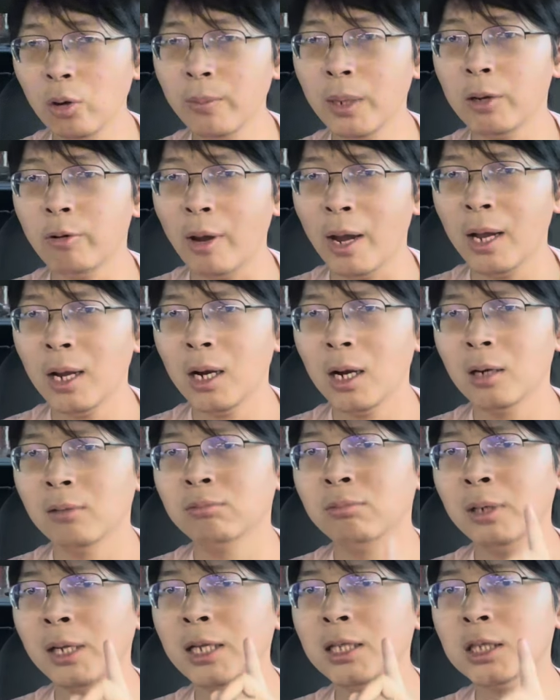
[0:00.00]
美元，
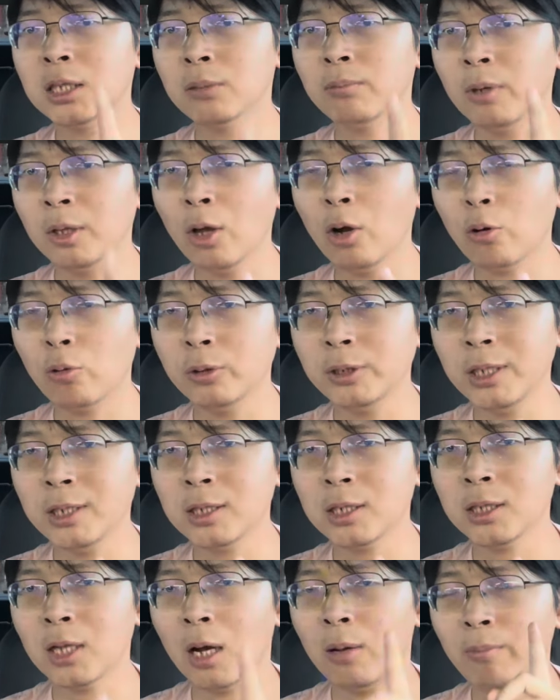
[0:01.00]
你怎么到国际
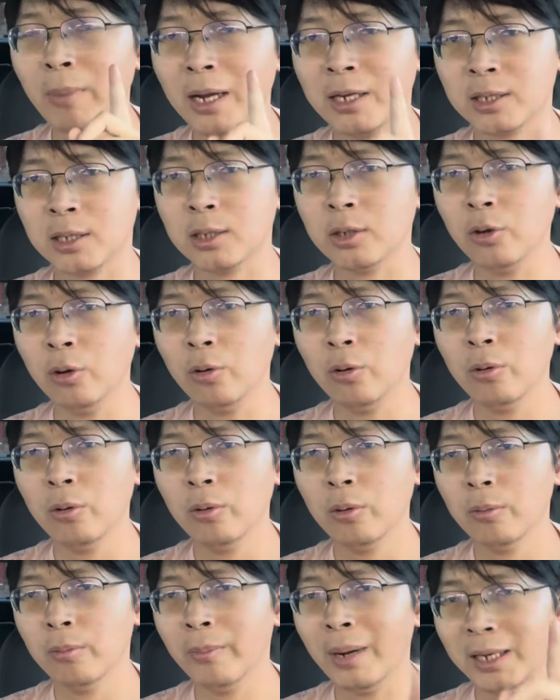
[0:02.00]
市场买石油、
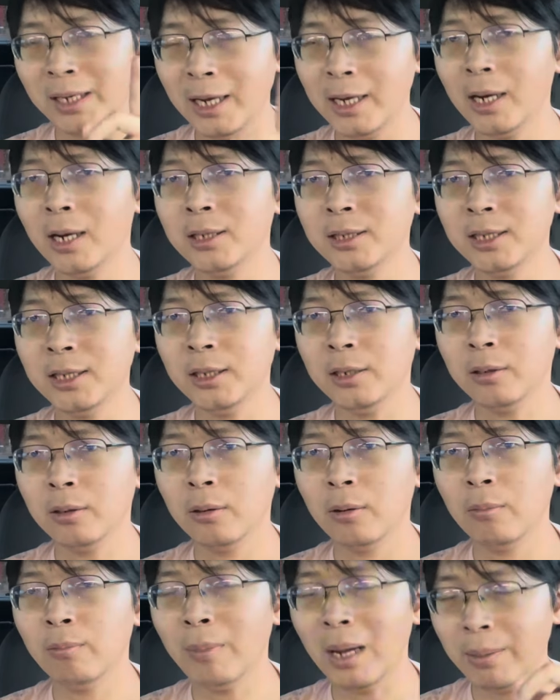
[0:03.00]
买天然气、
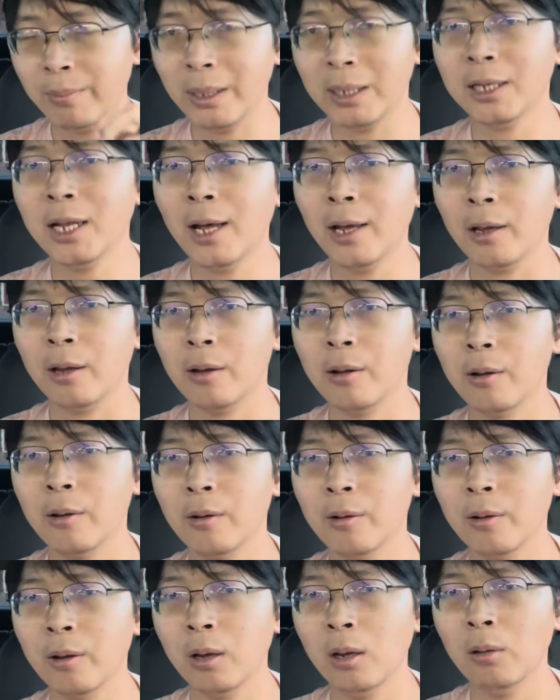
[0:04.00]
买煤炭、
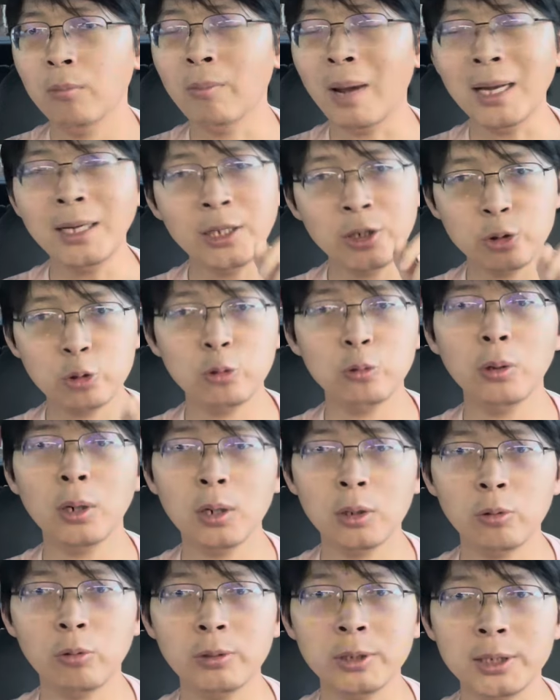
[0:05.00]
买你需要
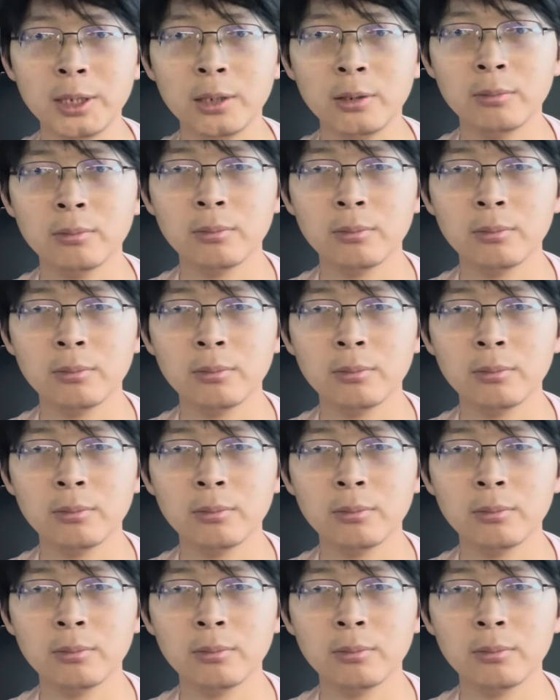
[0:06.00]
的东西？